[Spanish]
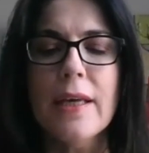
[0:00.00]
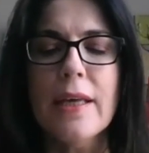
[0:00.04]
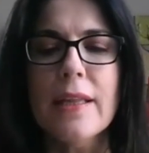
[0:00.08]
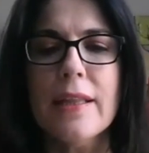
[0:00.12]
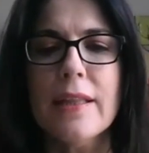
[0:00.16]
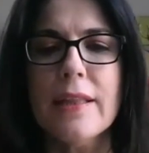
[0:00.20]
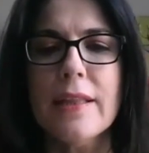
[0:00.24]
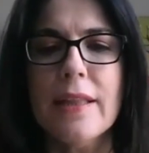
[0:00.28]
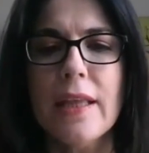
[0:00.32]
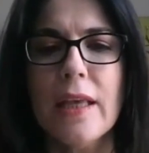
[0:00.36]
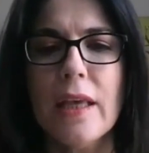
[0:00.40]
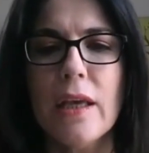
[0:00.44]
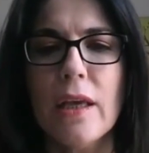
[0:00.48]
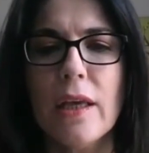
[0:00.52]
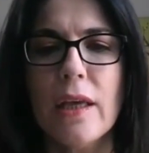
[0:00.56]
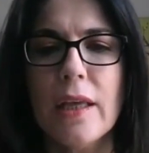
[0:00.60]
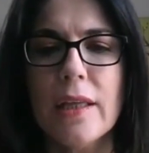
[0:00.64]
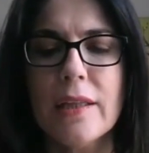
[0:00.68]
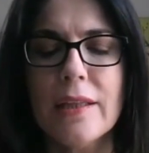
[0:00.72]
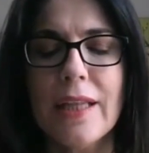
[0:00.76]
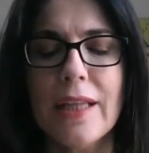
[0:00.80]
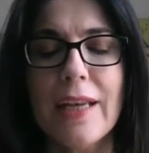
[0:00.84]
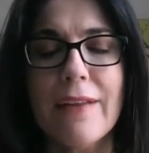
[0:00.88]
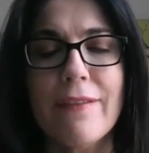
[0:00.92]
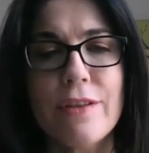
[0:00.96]

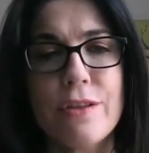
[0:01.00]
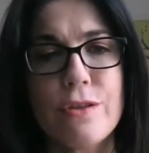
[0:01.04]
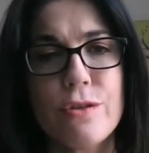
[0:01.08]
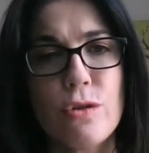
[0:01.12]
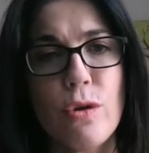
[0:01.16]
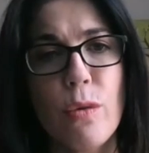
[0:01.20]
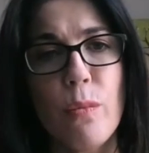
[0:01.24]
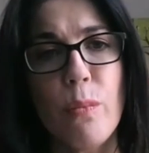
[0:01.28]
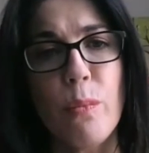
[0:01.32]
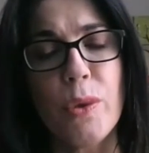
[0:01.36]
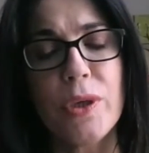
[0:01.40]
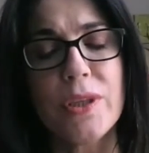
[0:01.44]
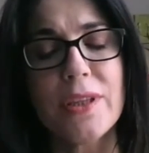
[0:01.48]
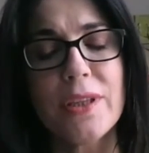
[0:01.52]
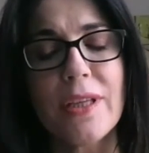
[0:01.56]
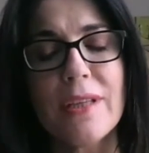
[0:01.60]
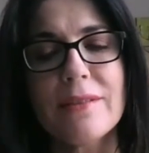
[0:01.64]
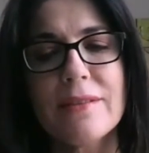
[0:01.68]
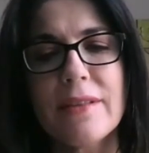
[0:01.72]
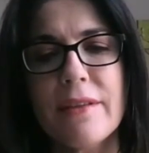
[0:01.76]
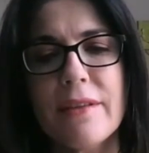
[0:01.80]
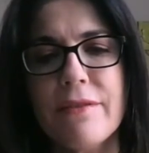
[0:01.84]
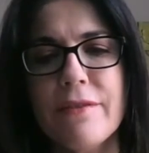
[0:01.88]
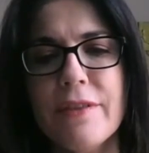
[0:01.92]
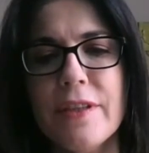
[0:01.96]
de televisión puesta al
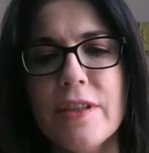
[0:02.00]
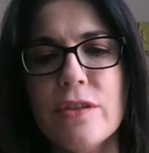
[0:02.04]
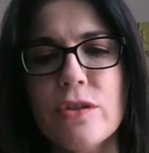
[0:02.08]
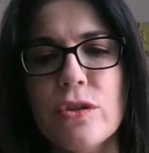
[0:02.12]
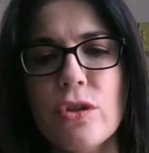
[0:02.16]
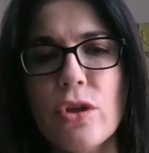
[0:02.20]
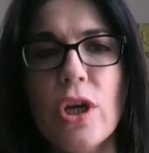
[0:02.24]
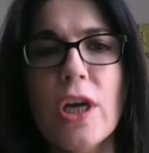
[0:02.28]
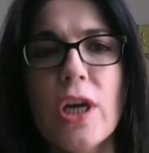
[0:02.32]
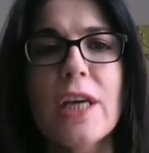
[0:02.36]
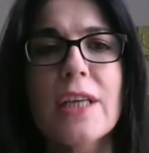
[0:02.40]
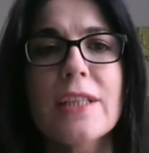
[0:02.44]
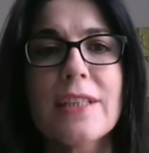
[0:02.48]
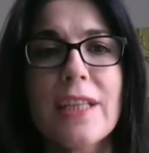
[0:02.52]
servicio,